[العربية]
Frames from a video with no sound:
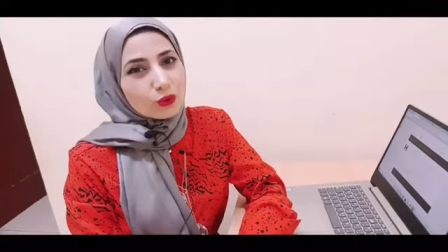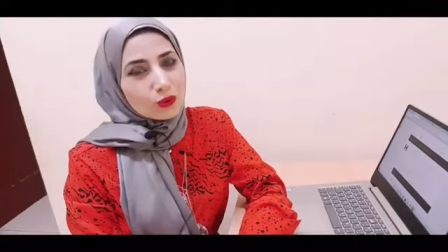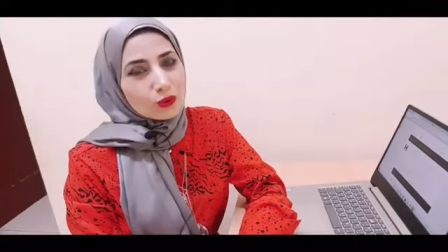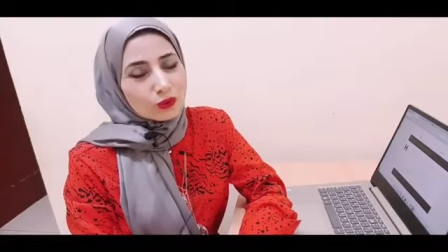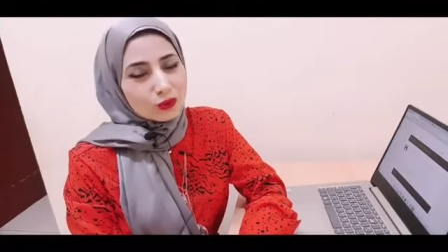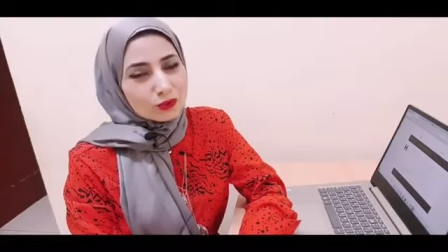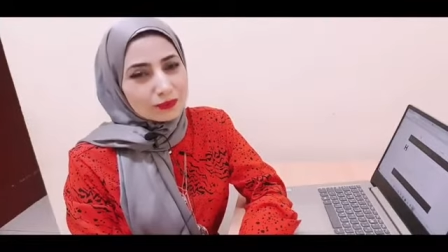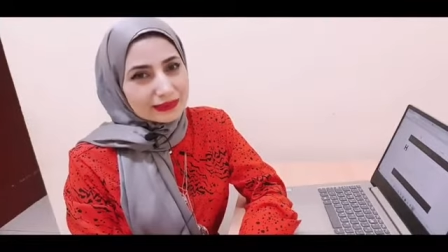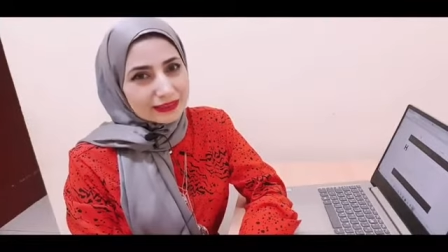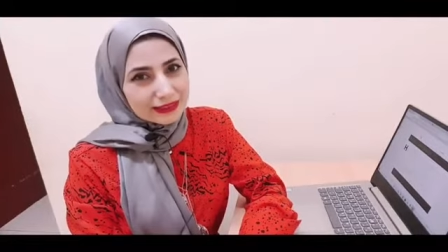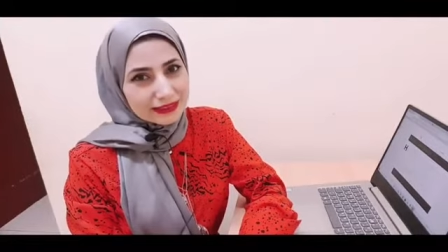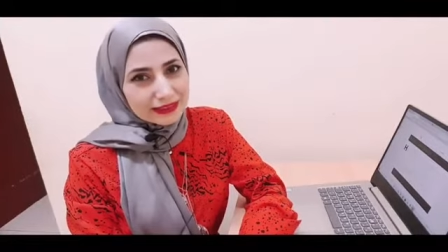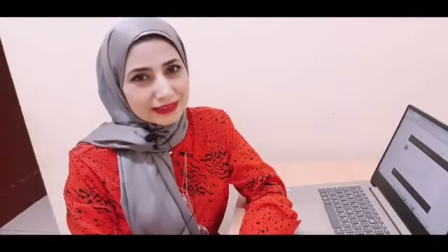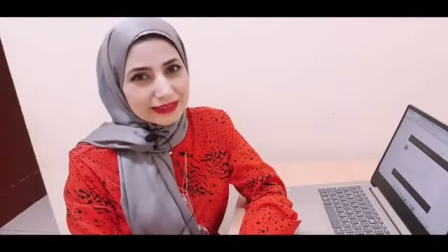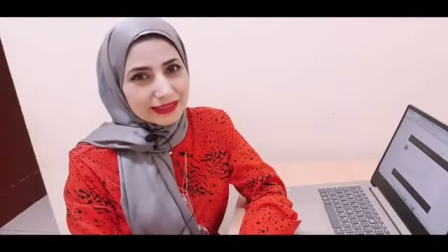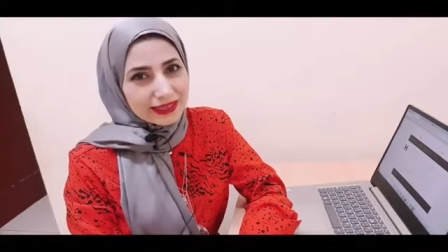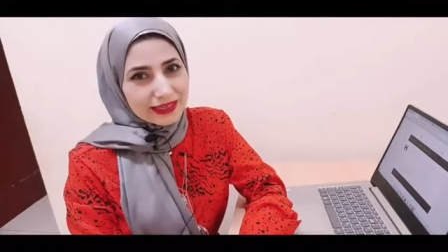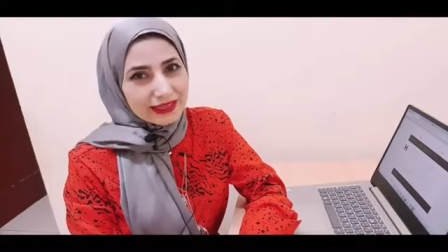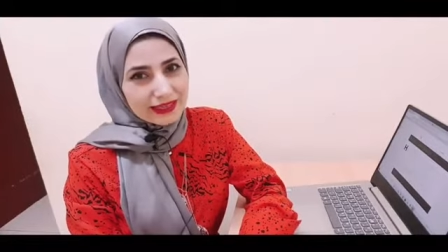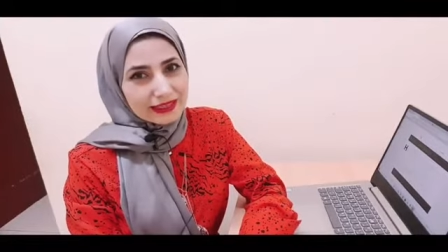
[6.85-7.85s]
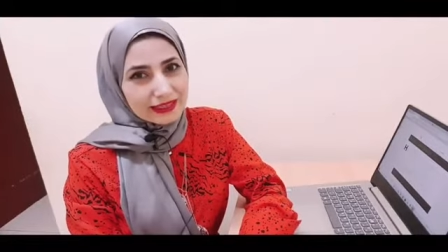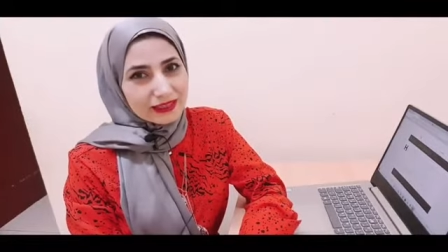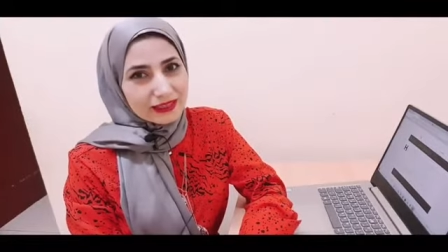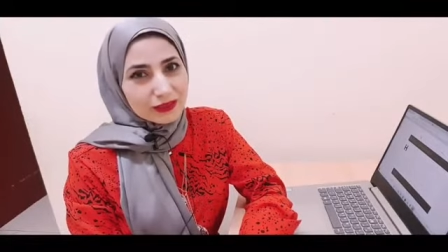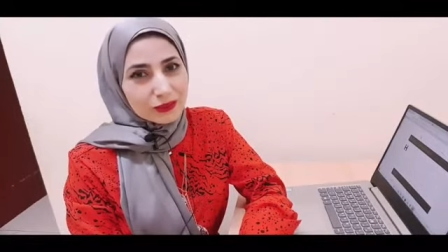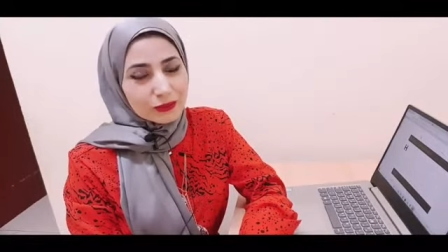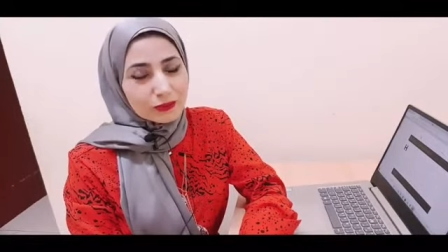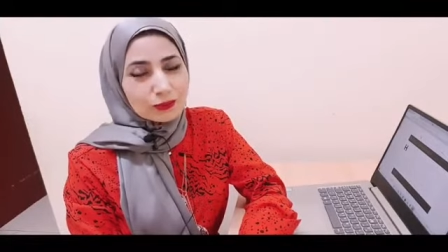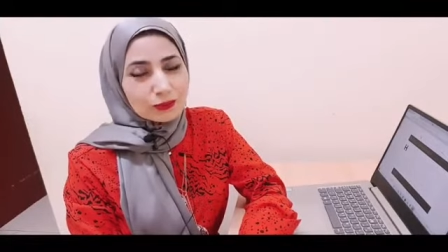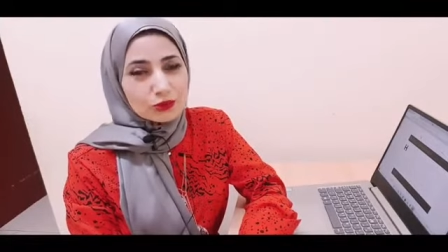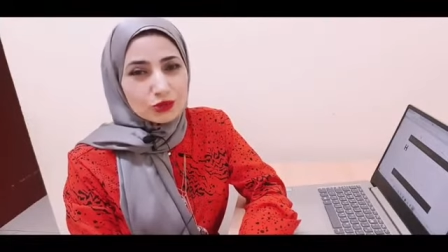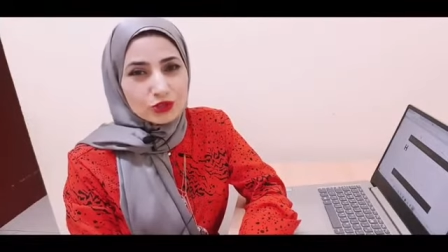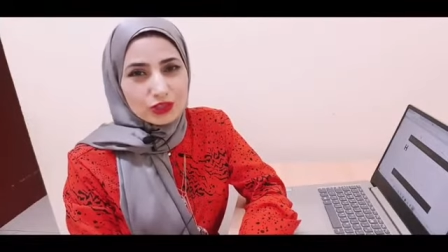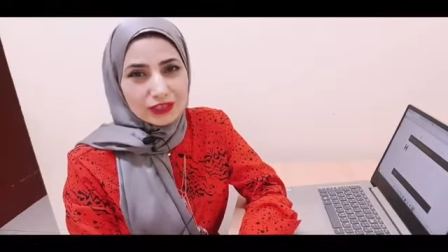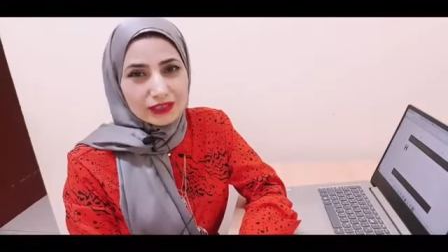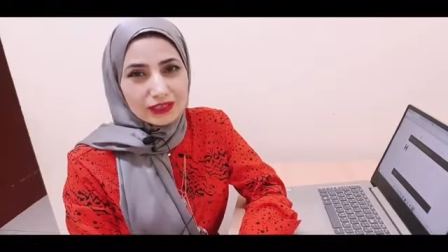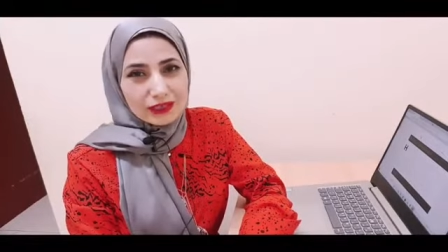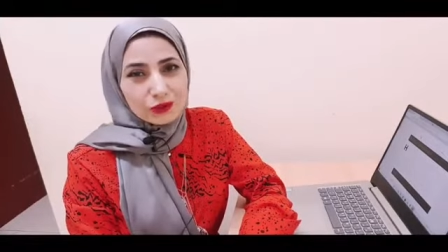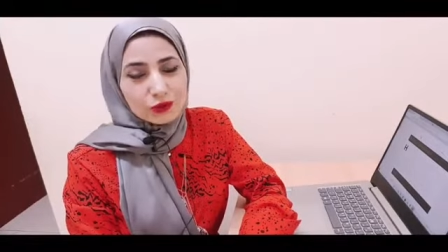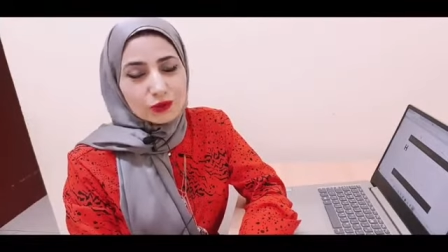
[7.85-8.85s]
ومتى تنحل
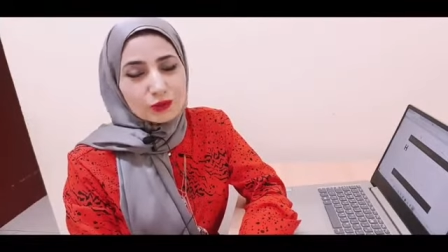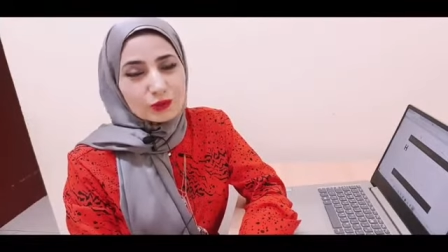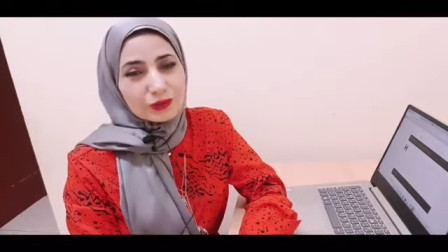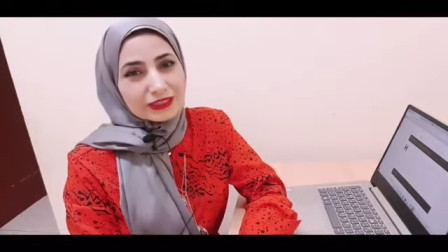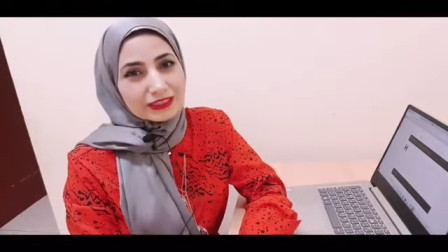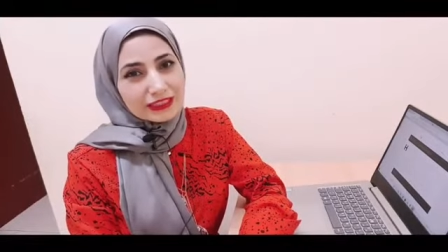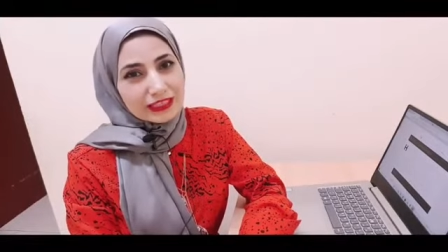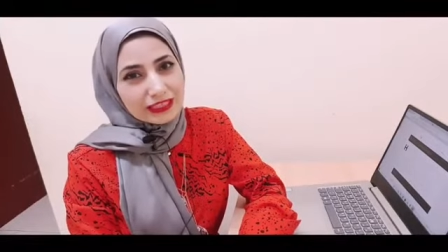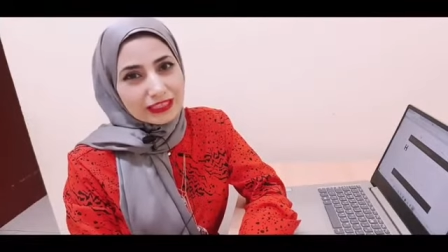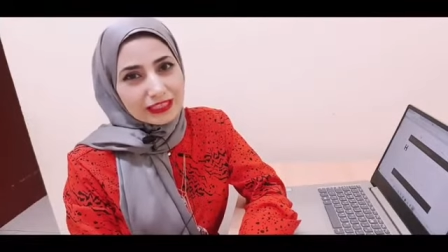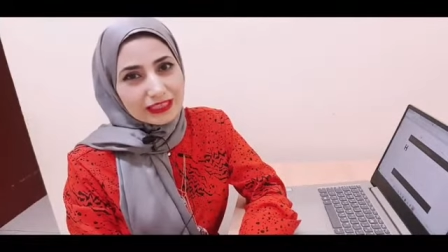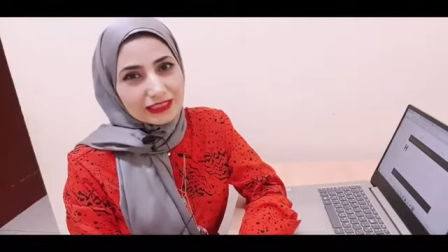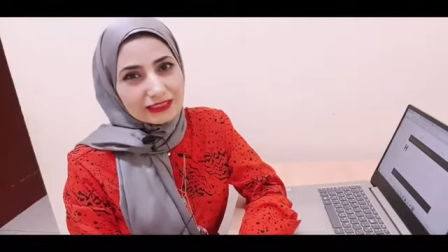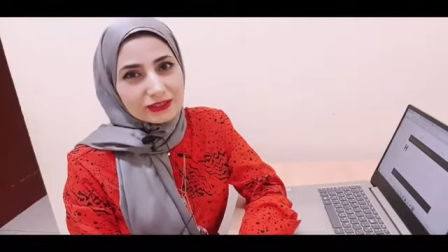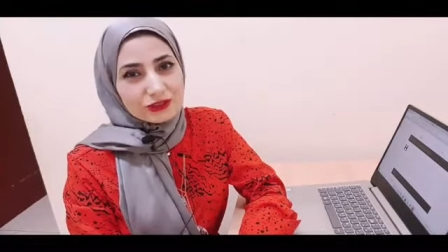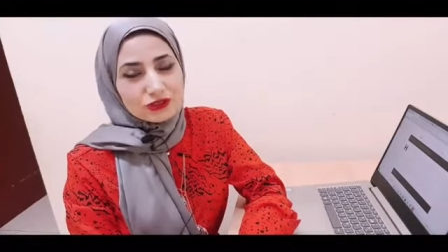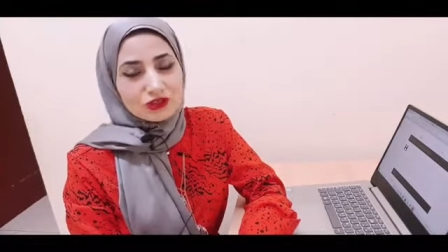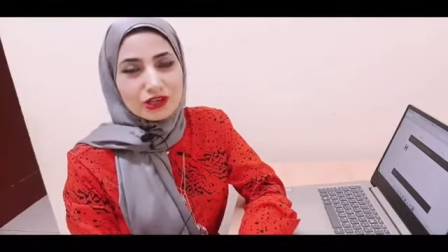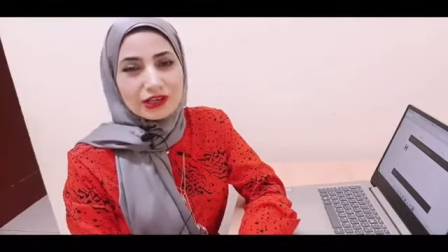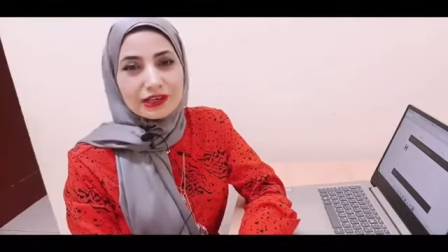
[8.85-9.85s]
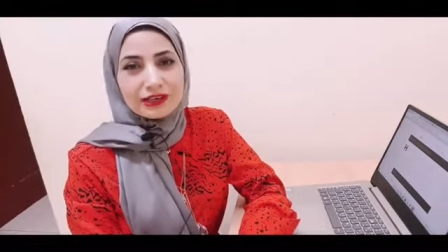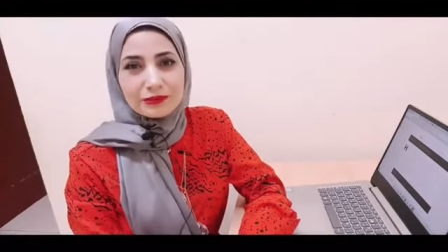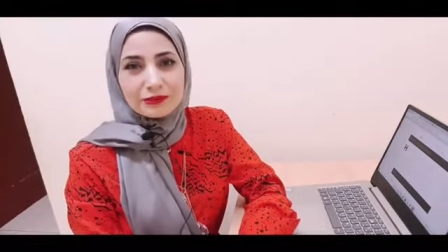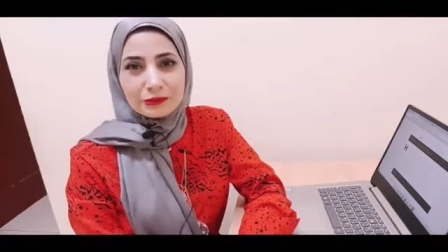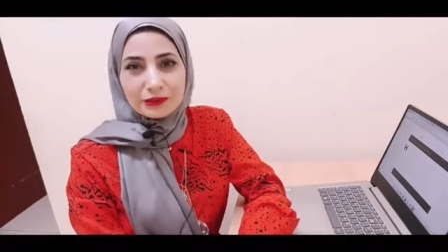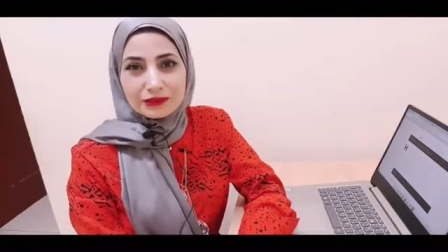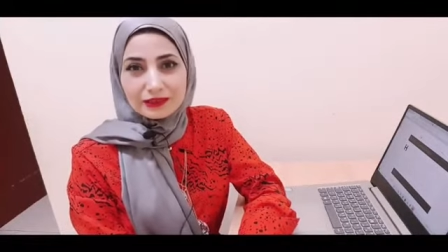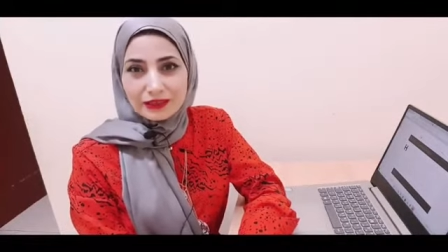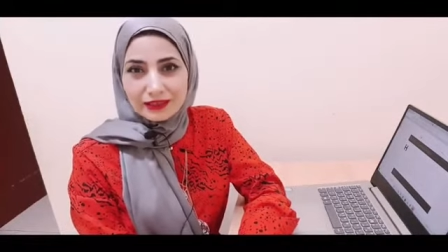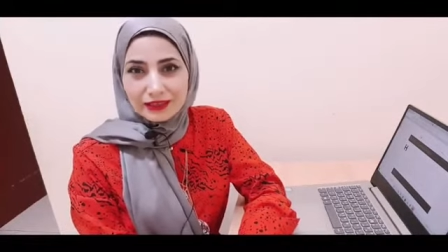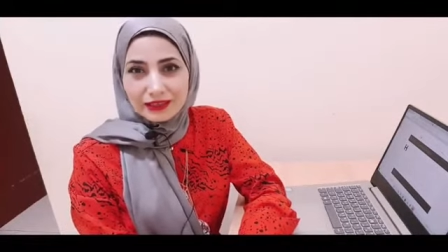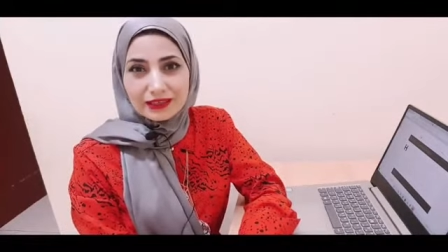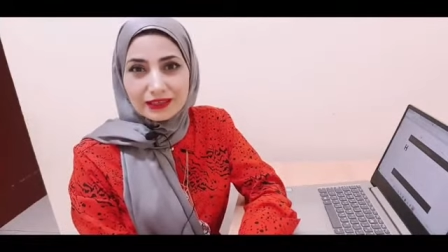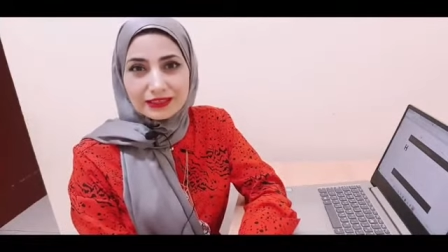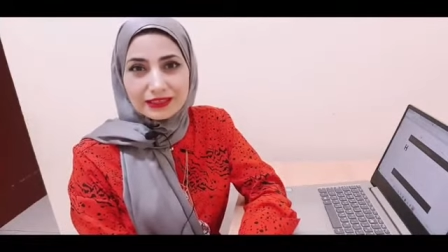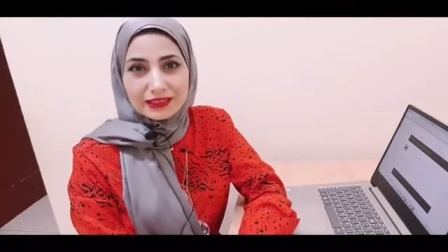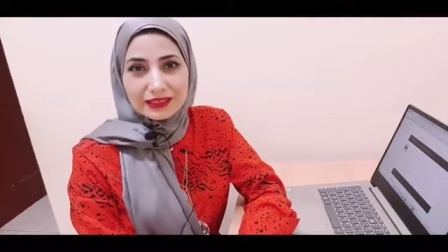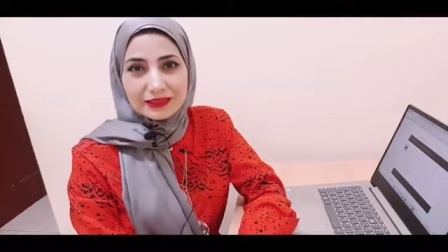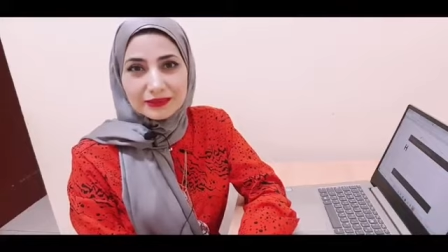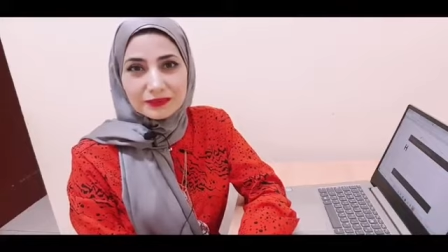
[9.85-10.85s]
مشكلة كل ما تحلها ترجع لك مرة
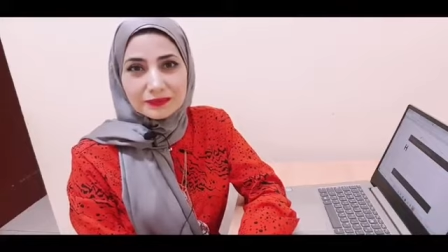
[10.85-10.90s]
ثانية